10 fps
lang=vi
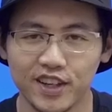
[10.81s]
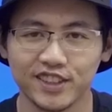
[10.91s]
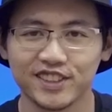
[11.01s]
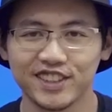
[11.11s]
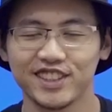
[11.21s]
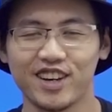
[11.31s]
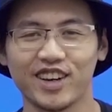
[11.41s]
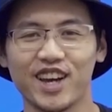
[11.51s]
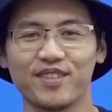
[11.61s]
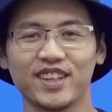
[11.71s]
Vâng, xin chào
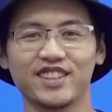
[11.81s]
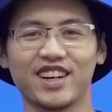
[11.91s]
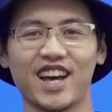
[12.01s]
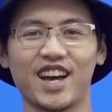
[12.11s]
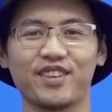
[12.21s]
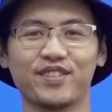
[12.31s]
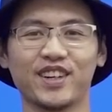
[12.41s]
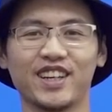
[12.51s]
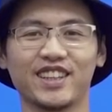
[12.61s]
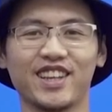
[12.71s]
anh em đã trở lại
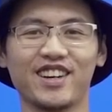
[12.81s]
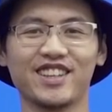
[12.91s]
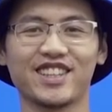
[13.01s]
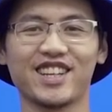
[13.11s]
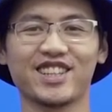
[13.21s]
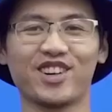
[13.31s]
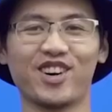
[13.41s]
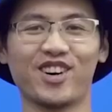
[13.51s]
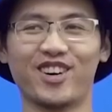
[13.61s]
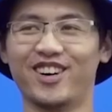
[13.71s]
với TNC
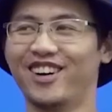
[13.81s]
Channel